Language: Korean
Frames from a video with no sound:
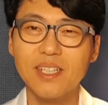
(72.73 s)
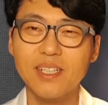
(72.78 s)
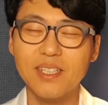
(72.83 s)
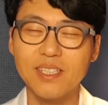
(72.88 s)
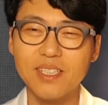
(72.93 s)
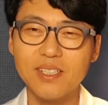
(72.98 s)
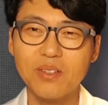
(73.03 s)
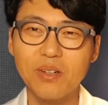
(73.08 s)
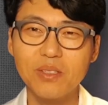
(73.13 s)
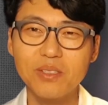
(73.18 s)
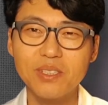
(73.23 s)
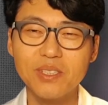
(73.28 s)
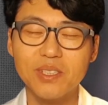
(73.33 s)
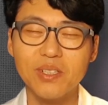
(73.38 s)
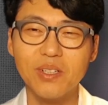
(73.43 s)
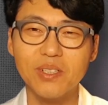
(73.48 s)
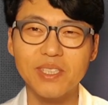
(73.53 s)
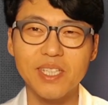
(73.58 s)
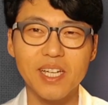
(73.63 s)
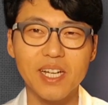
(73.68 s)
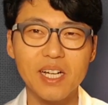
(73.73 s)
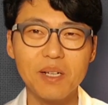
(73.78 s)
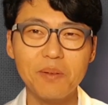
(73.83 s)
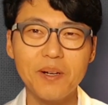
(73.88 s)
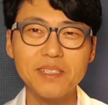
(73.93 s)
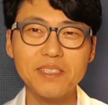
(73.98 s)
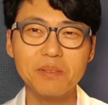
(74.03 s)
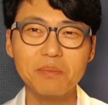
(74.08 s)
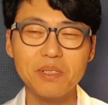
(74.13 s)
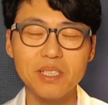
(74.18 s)
이거는요, 제가
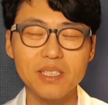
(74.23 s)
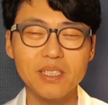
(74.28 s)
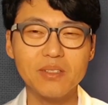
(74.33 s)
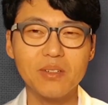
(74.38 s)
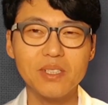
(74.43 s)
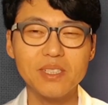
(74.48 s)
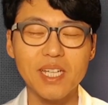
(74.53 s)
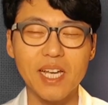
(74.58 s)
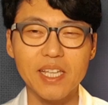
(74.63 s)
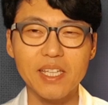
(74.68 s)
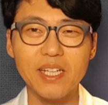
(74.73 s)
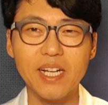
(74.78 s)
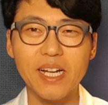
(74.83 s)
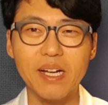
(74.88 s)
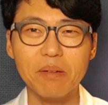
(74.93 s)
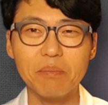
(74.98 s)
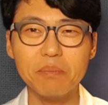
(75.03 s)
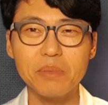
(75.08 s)
말씀드리는 것이 아니라